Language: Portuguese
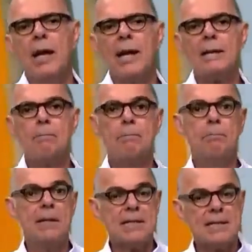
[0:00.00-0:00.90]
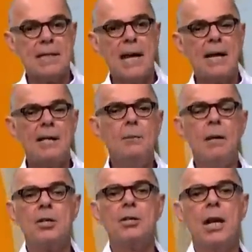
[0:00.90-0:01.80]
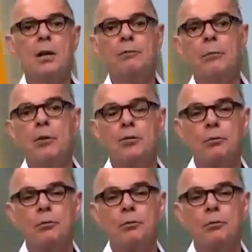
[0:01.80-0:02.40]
Era pensar e imaginar que o Flamengo